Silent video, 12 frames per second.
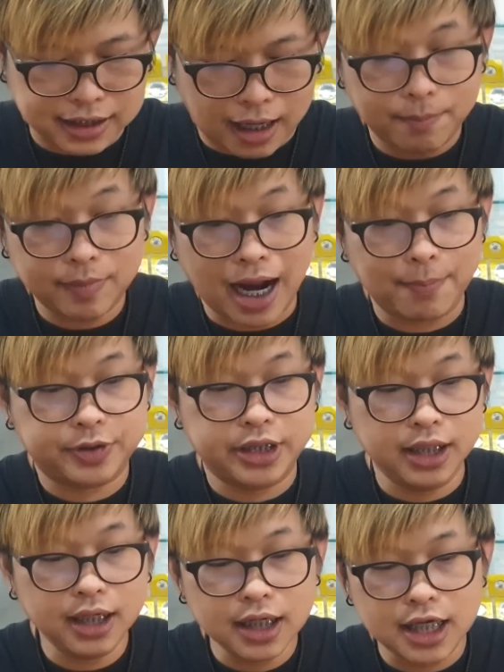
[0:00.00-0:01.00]
สำหรับ
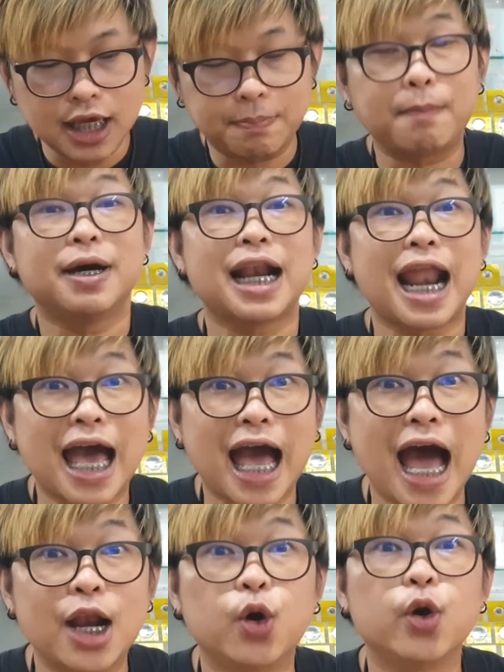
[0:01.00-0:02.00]
ชิ้นนี้ประเมินรา
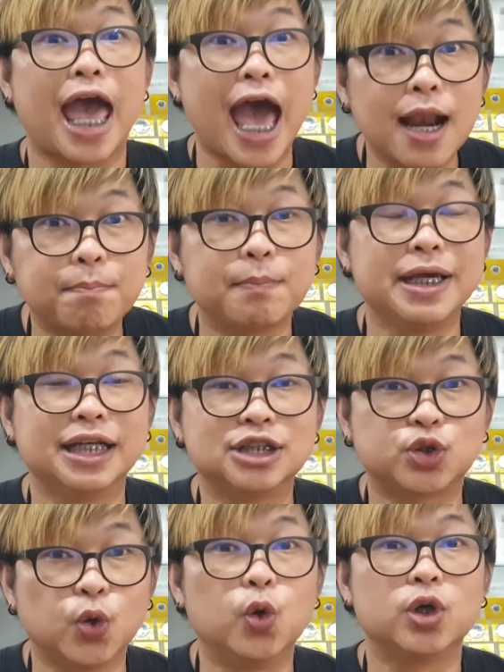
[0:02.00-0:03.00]
คาโดยแอดมิน
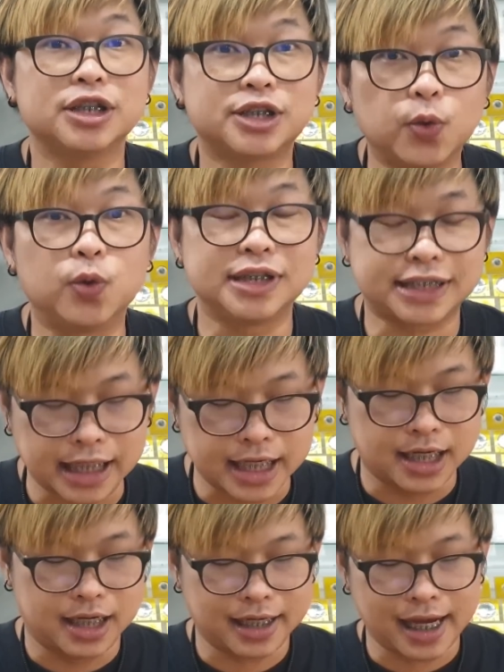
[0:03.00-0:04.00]
ศูนย์ ศูนย์
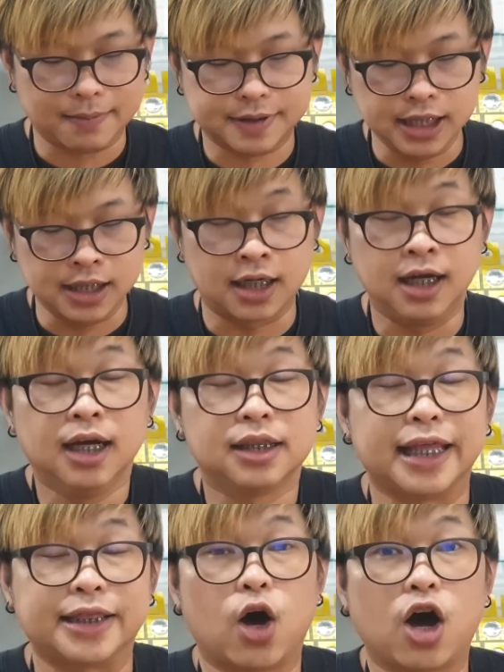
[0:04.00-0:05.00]
สี่นะครับซึ่ง
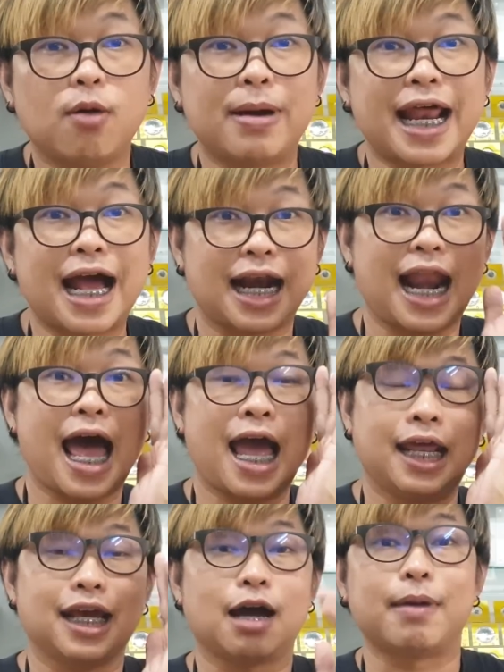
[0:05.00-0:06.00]
ติดต่อเข้ามาทาง ไล
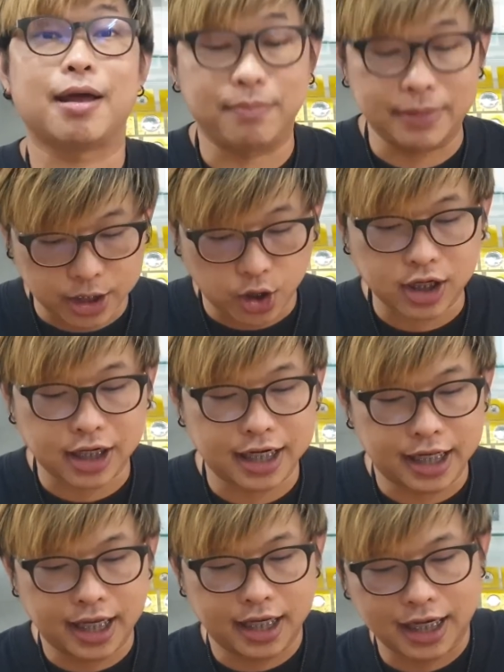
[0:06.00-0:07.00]
น์ นะครับแอดมินน็อตนั่
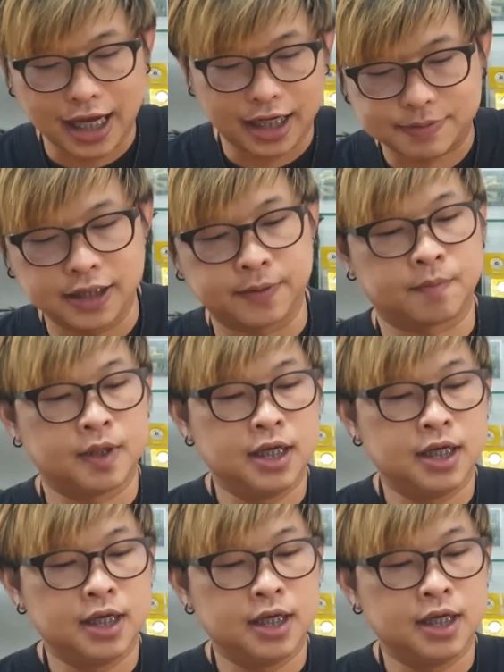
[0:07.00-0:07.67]
นเองครับซึ่ง